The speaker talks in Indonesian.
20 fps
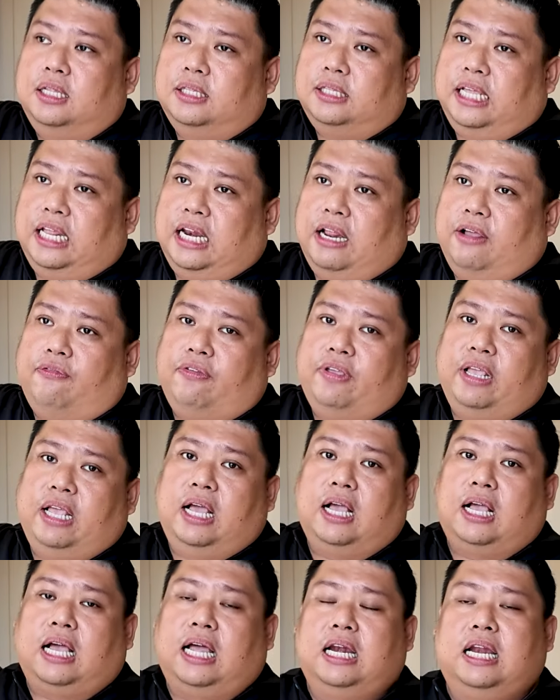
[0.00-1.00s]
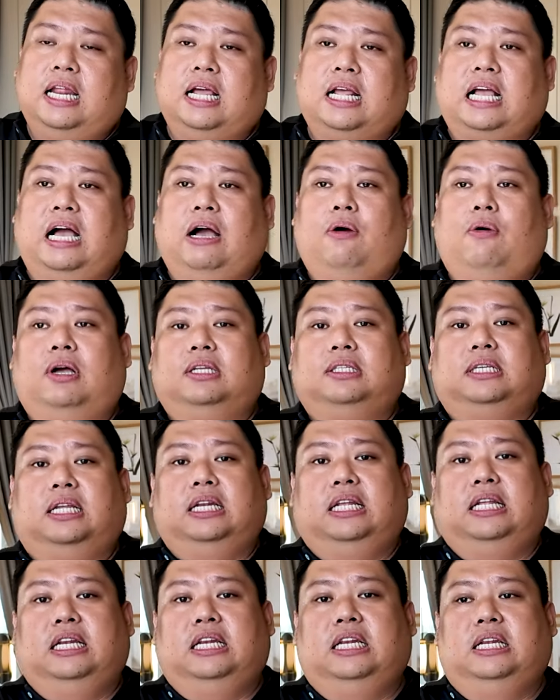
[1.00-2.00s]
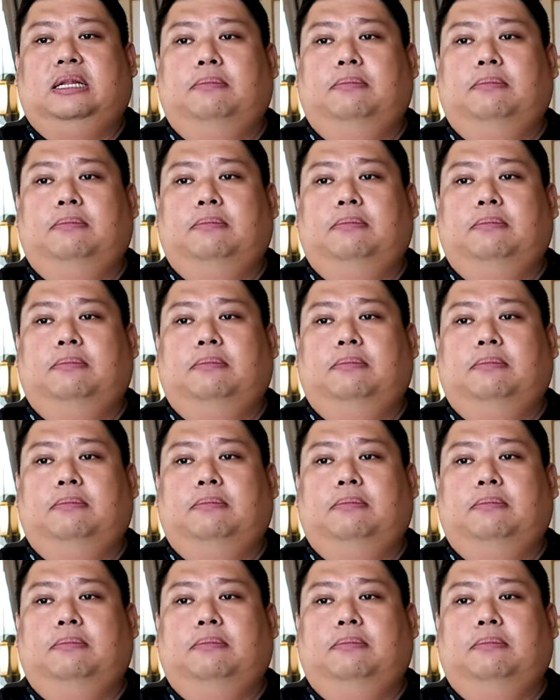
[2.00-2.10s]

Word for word: Teravia karena kawasan ini